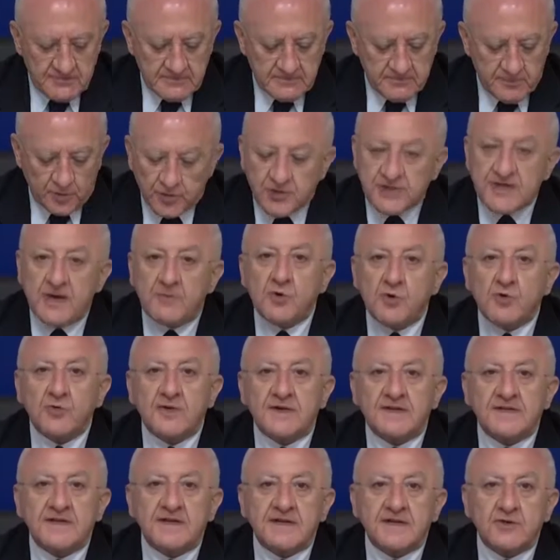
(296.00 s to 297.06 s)
possiamo
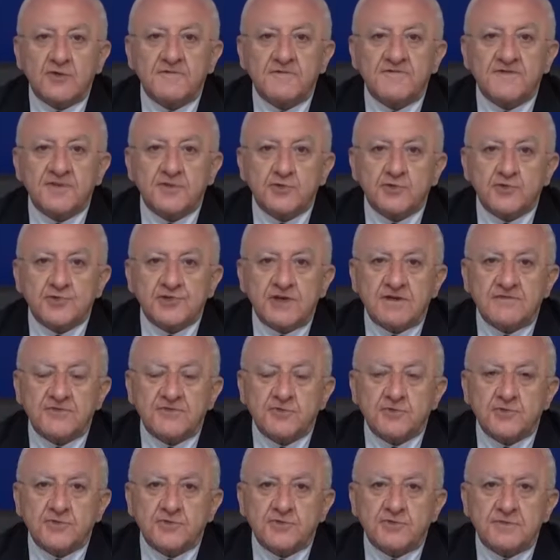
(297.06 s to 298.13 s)
guardare con fiducia al
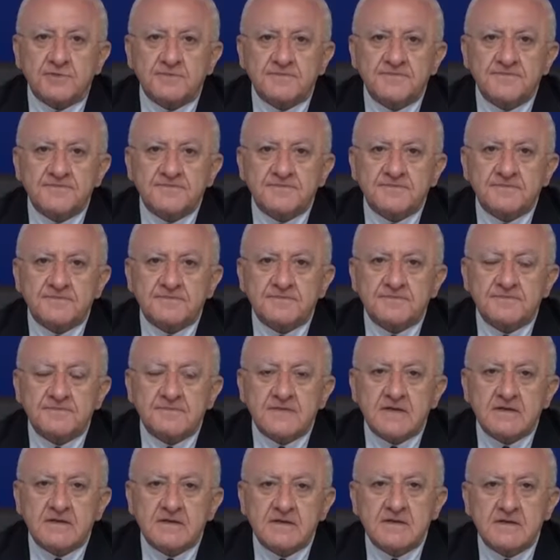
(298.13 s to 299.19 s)
futuro,
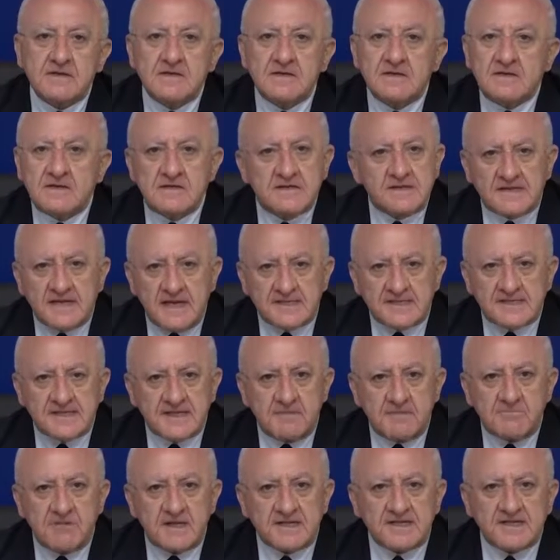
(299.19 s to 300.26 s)
senza
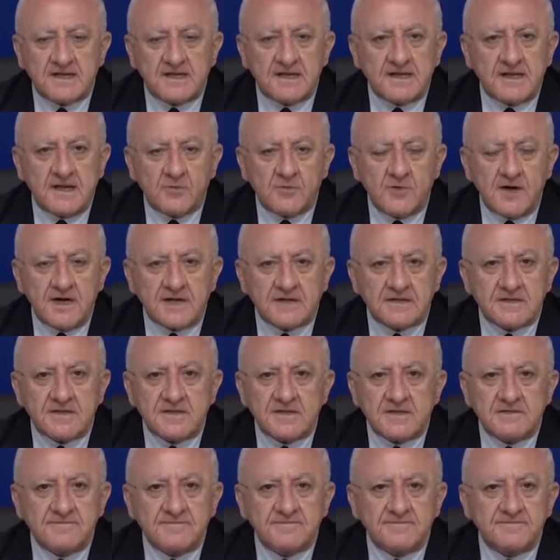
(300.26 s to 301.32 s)
abbassare la guardia.